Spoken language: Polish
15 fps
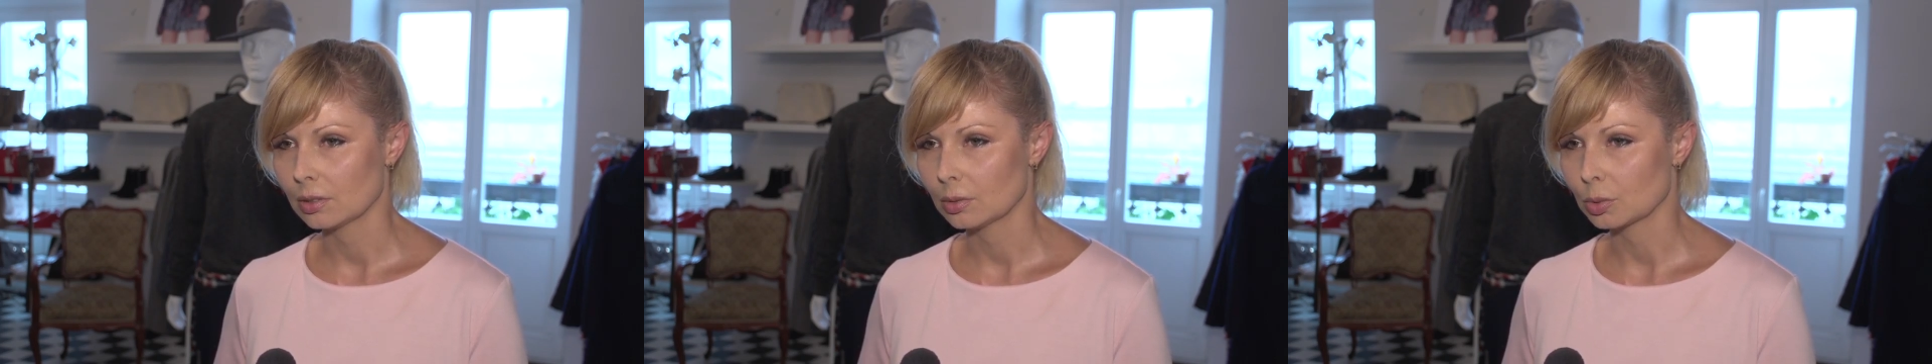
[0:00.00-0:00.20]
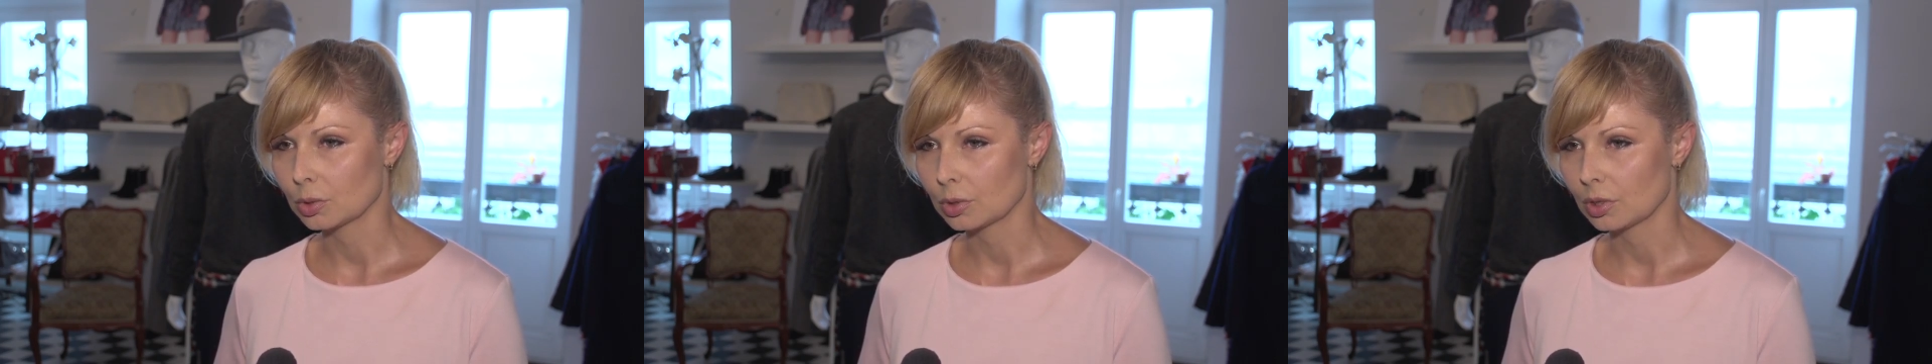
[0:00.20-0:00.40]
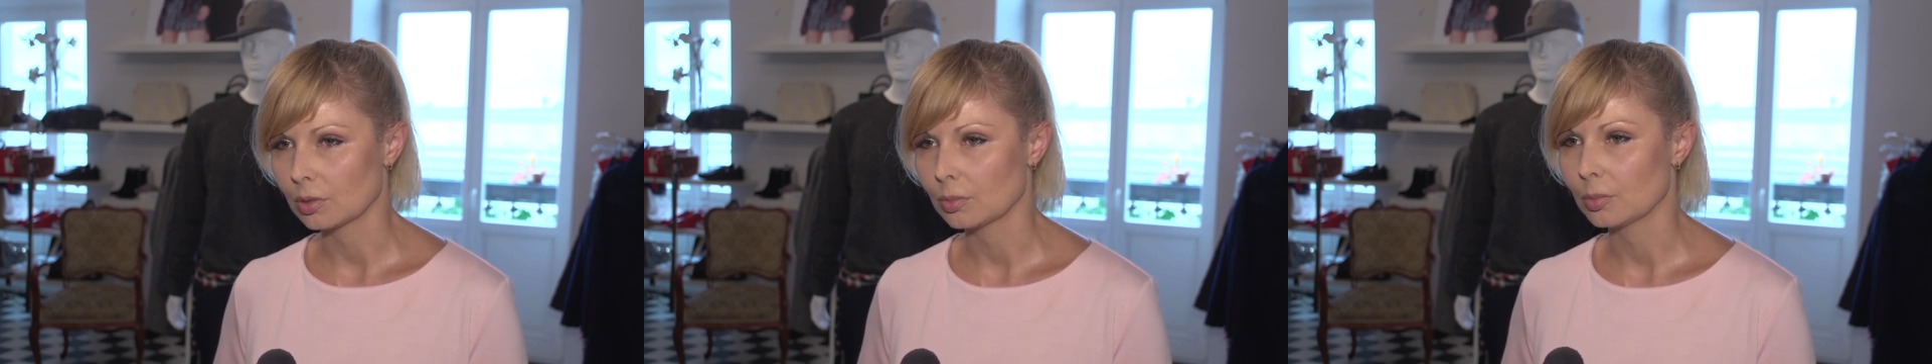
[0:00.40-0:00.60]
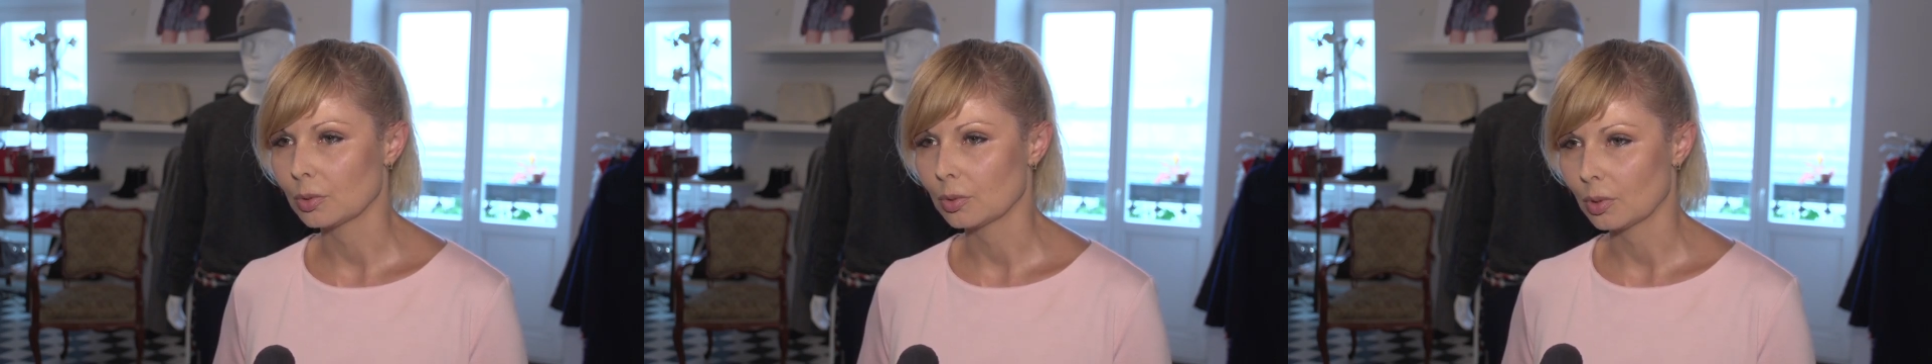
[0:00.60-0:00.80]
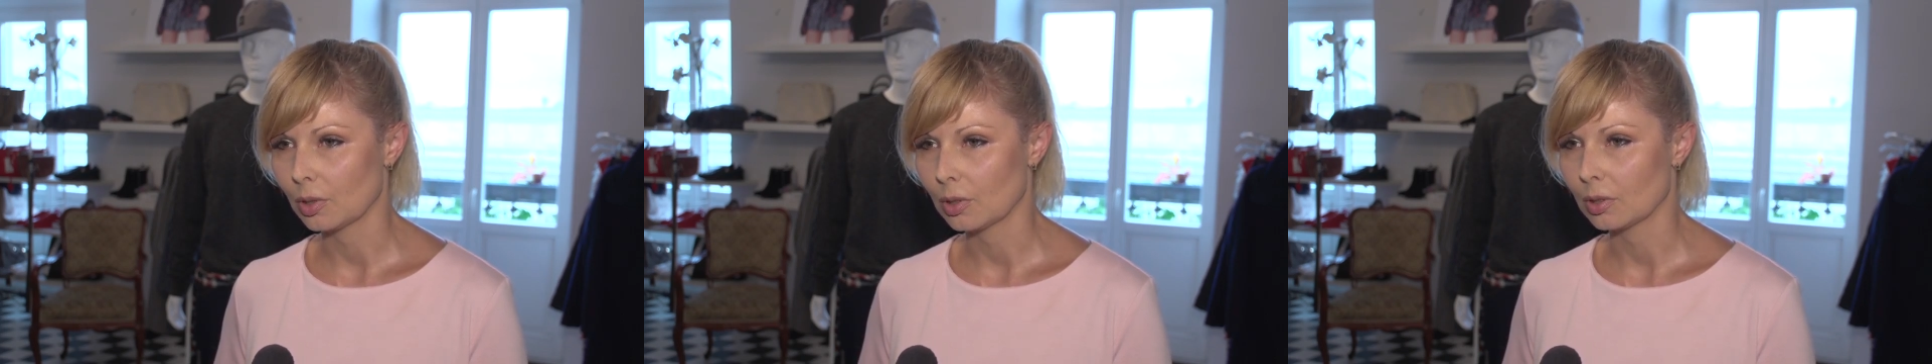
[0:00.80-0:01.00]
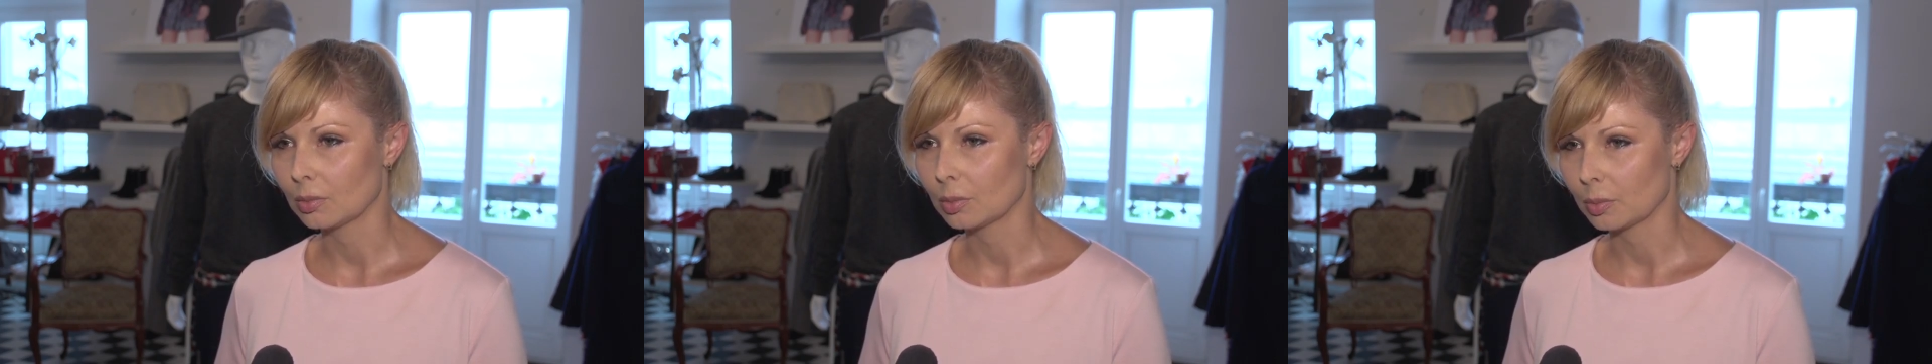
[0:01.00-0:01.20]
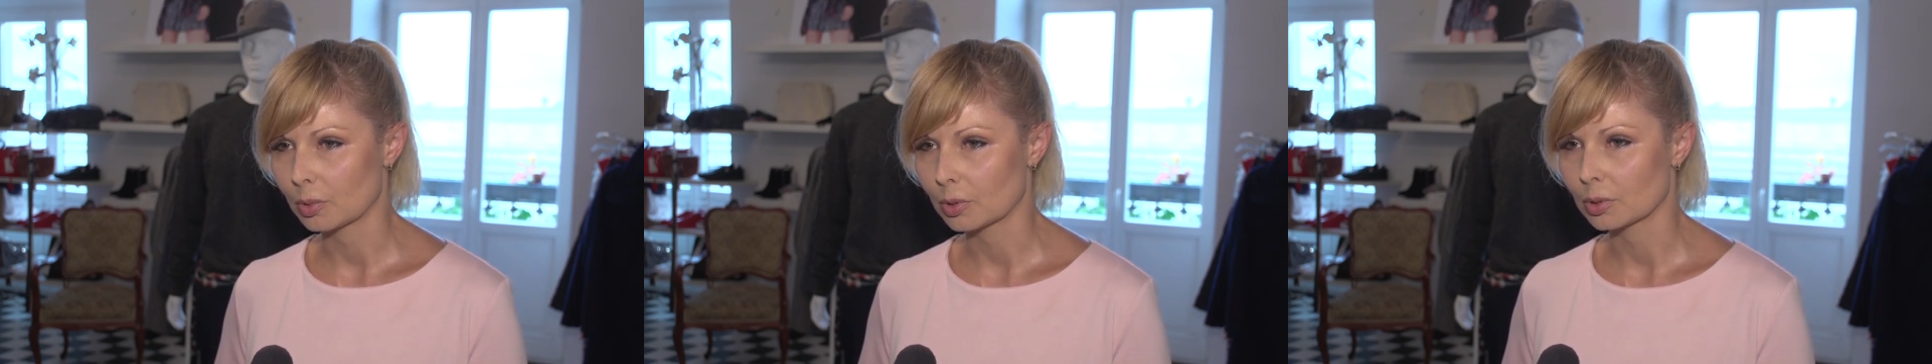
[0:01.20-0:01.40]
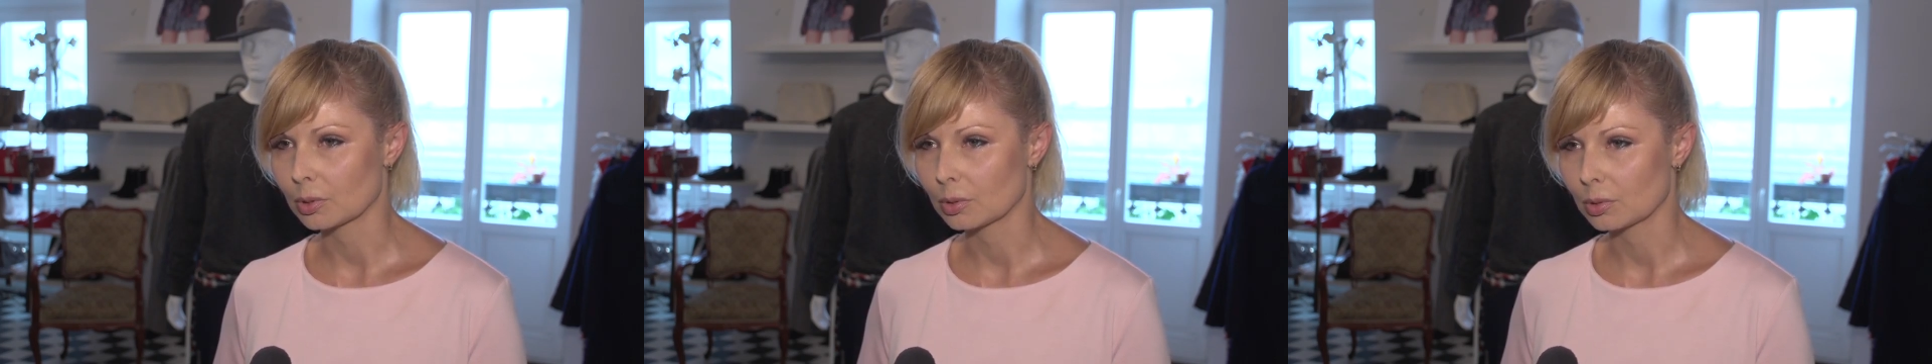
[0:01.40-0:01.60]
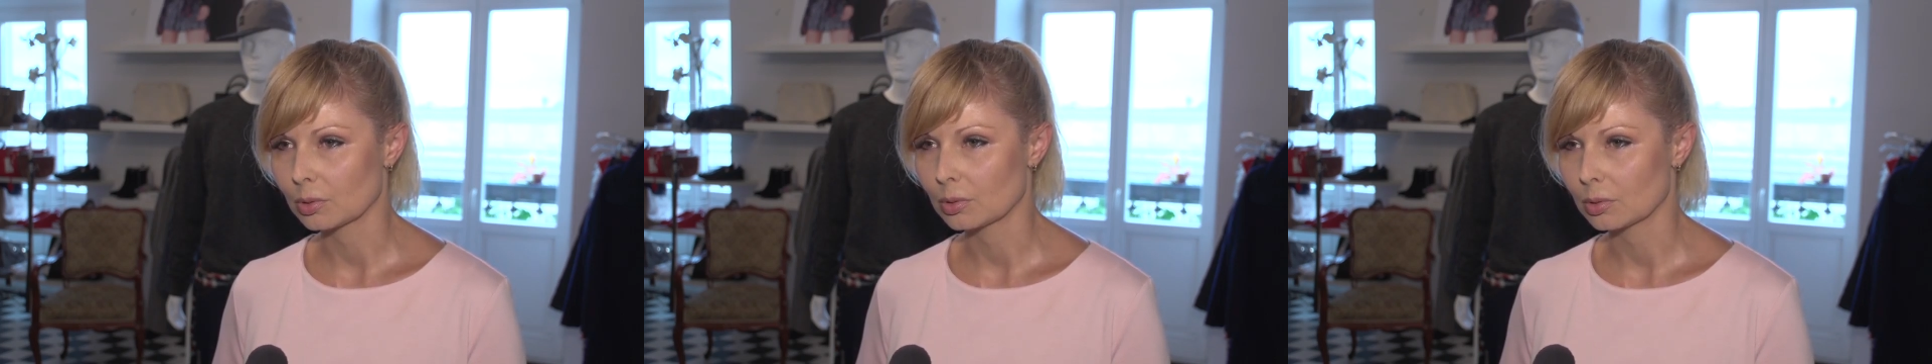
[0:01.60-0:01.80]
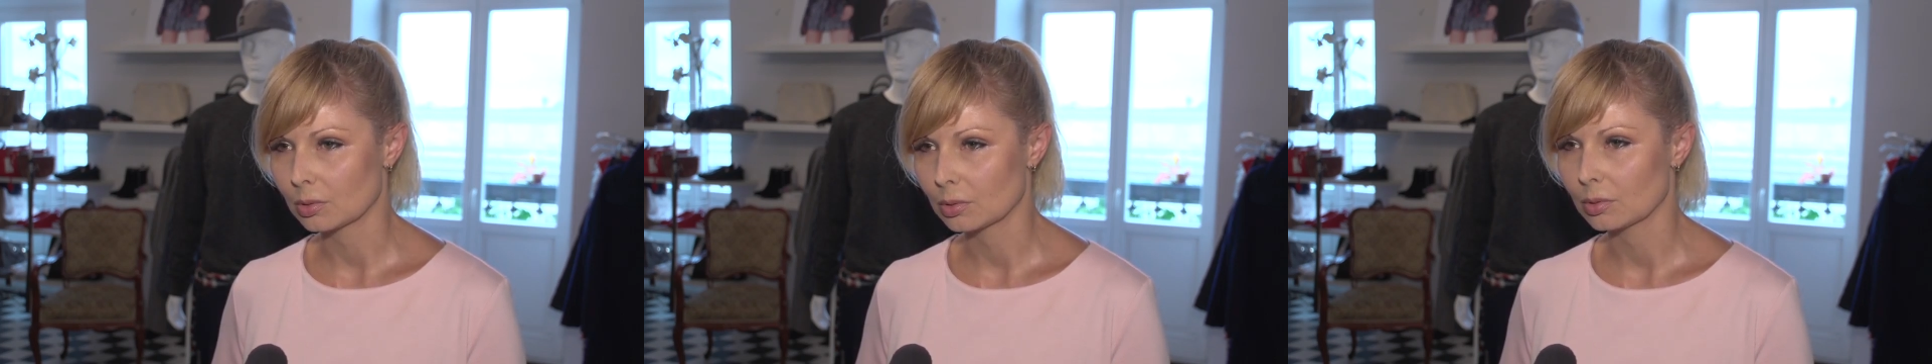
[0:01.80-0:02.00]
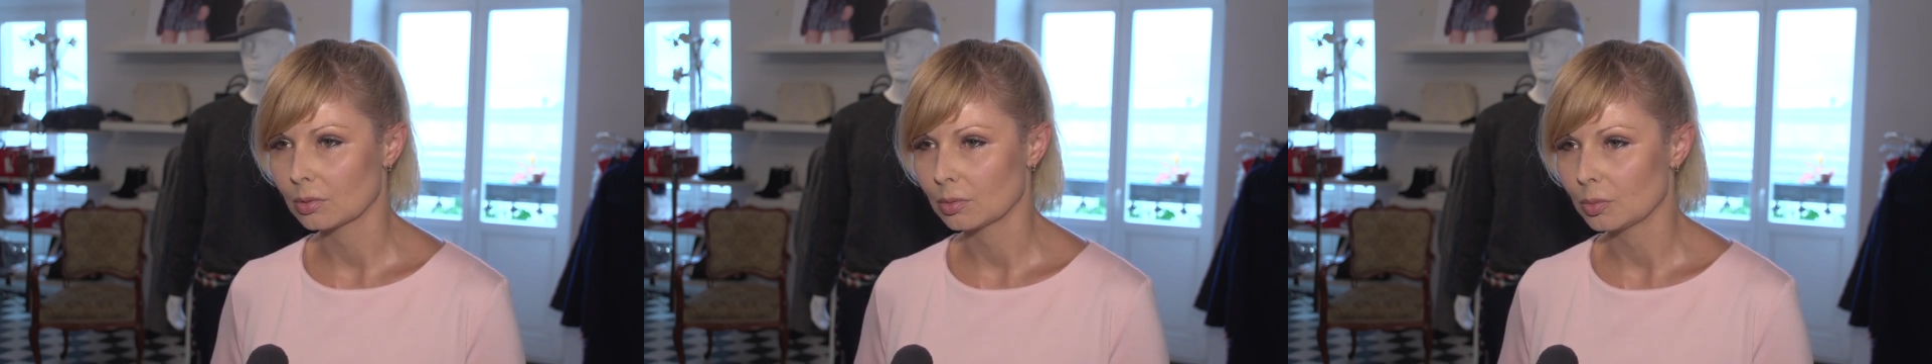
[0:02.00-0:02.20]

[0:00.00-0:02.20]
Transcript: uczniom było po prostu